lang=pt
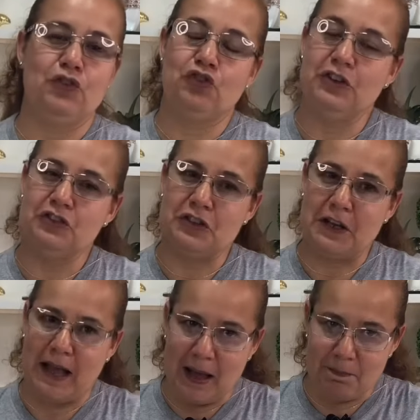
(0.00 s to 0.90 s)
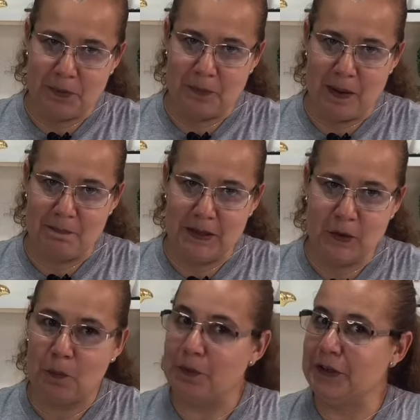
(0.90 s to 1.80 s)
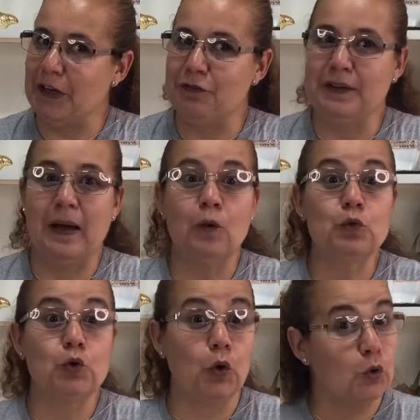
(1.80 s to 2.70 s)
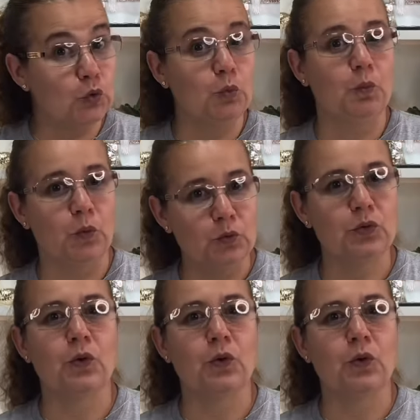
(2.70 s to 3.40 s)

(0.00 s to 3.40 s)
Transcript: de indicar para um amigo, porque afinal todo mundo